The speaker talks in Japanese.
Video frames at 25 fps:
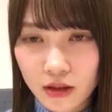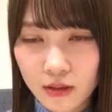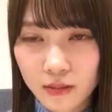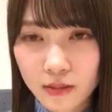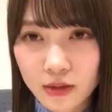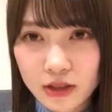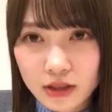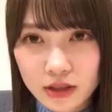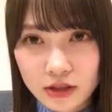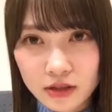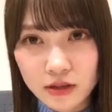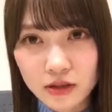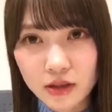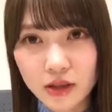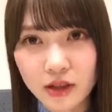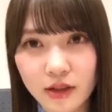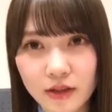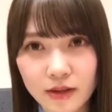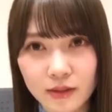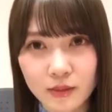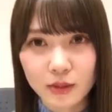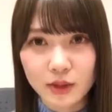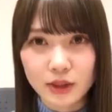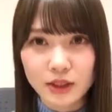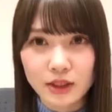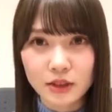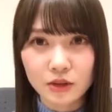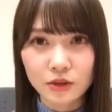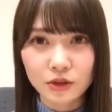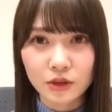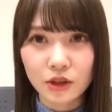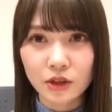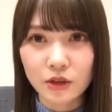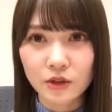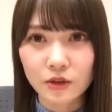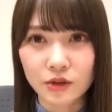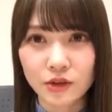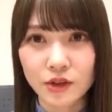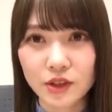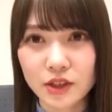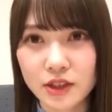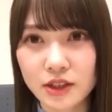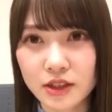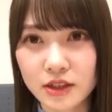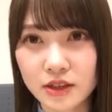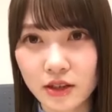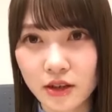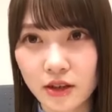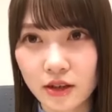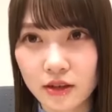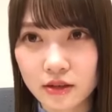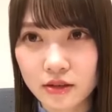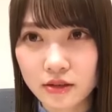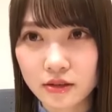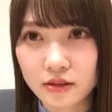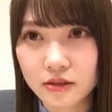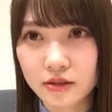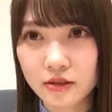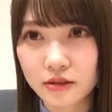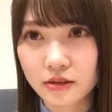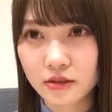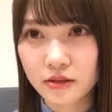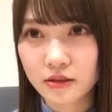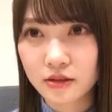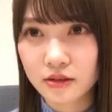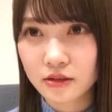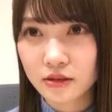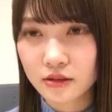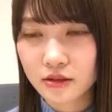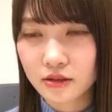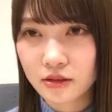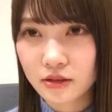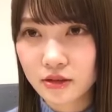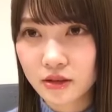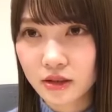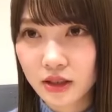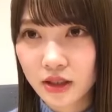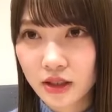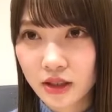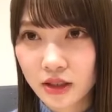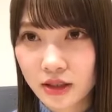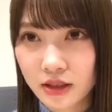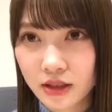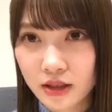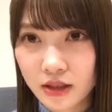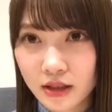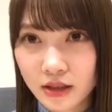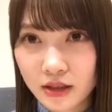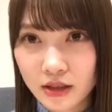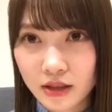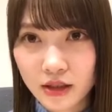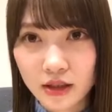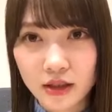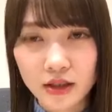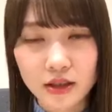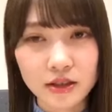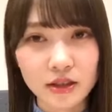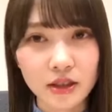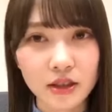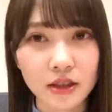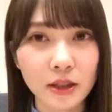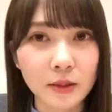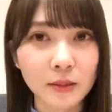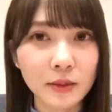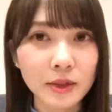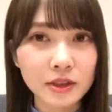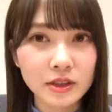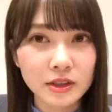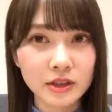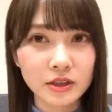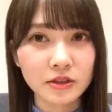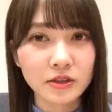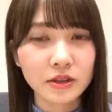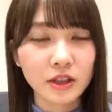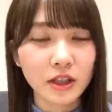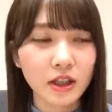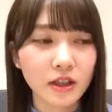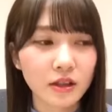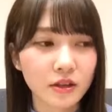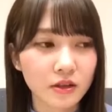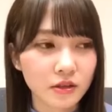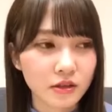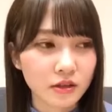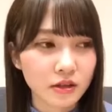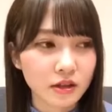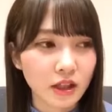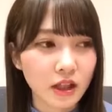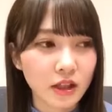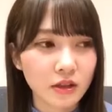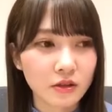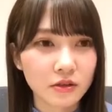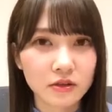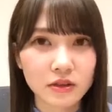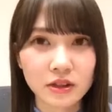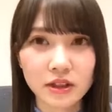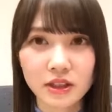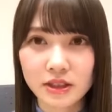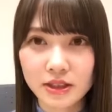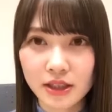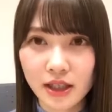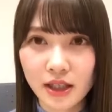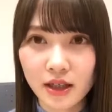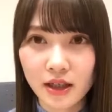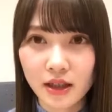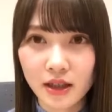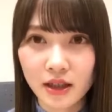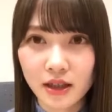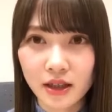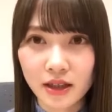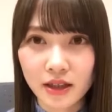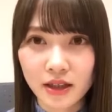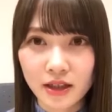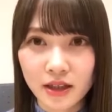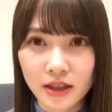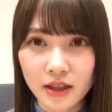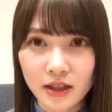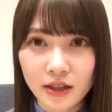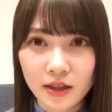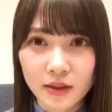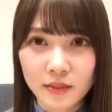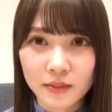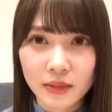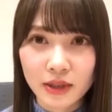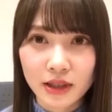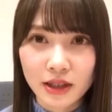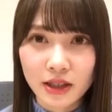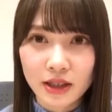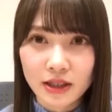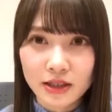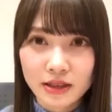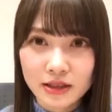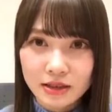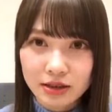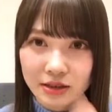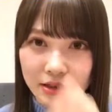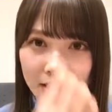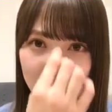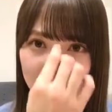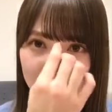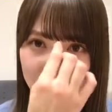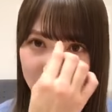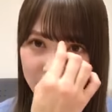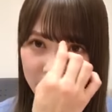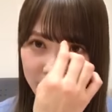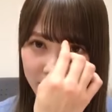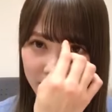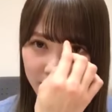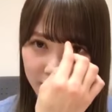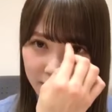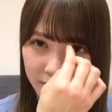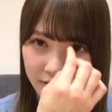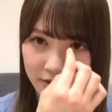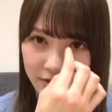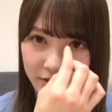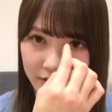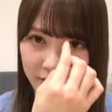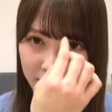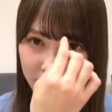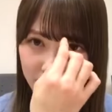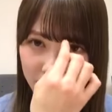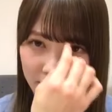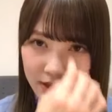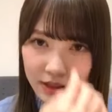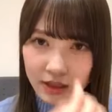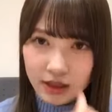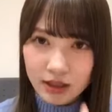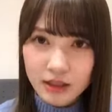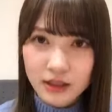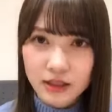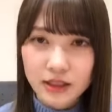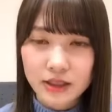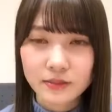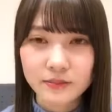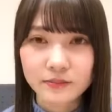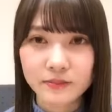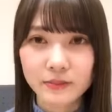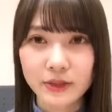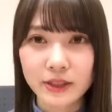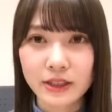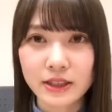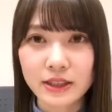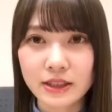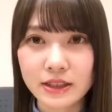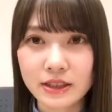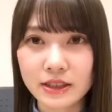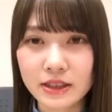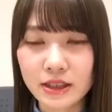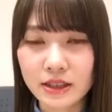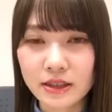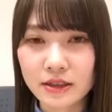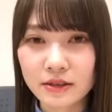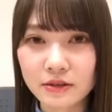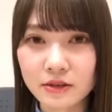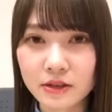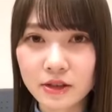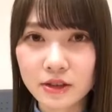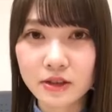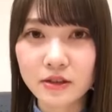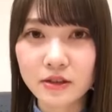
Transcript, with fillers: 生中継めっちゃドキドキした。だってさ生中継なのにさまたなんかちょっと失敗したらど